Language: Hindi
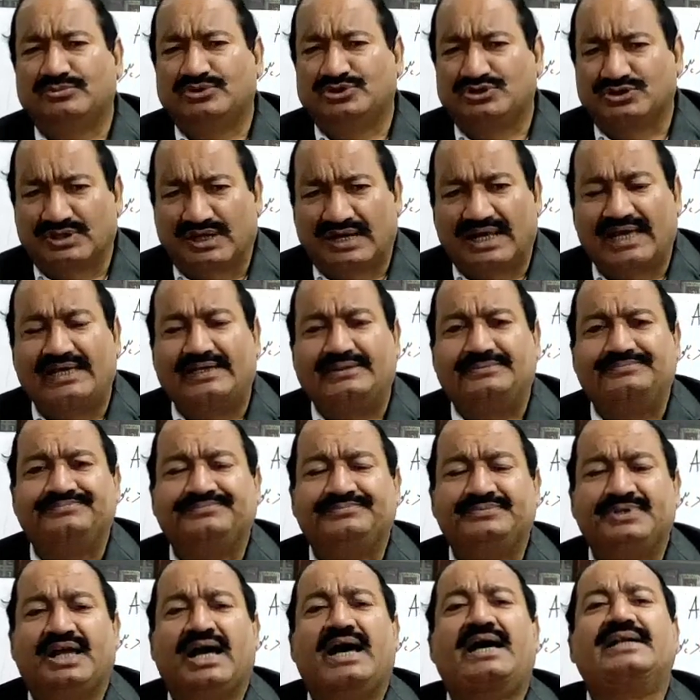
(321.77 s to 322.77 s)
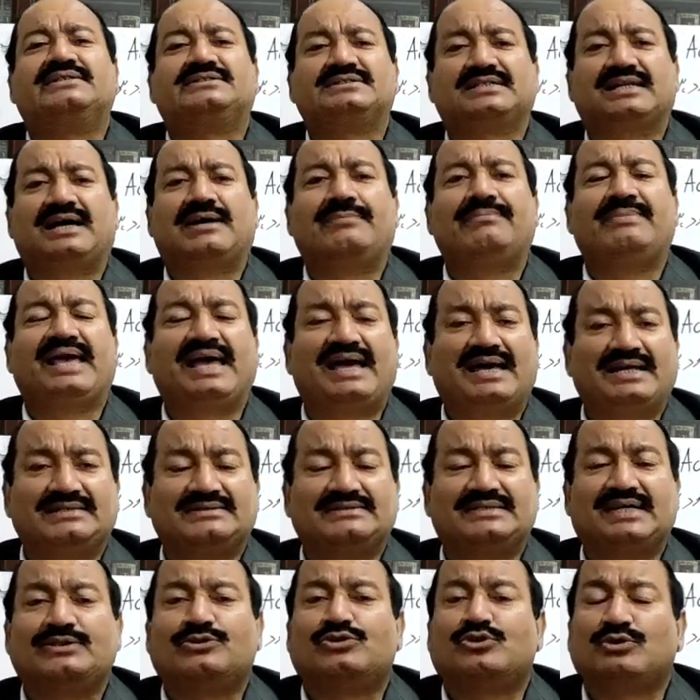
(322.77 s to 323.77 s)
मुस्कराए हंसना मैं
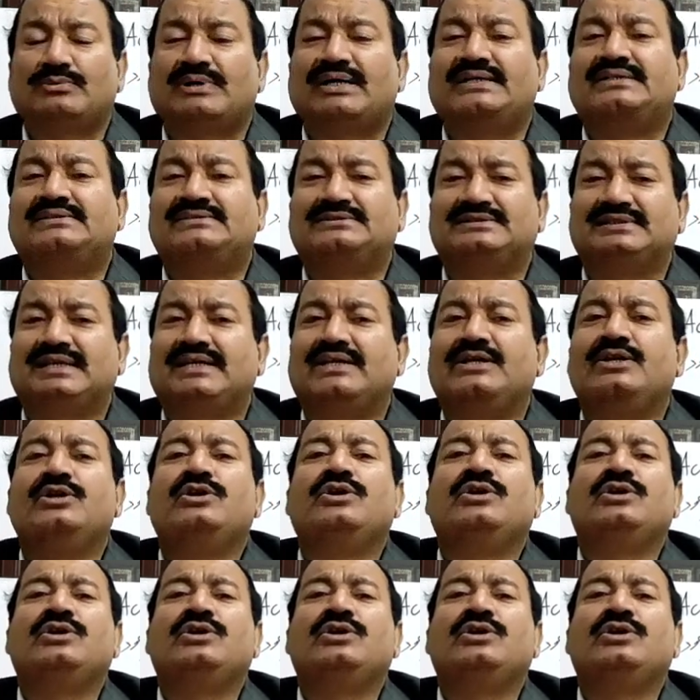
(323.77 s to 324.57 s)
हंसा तुम हंसे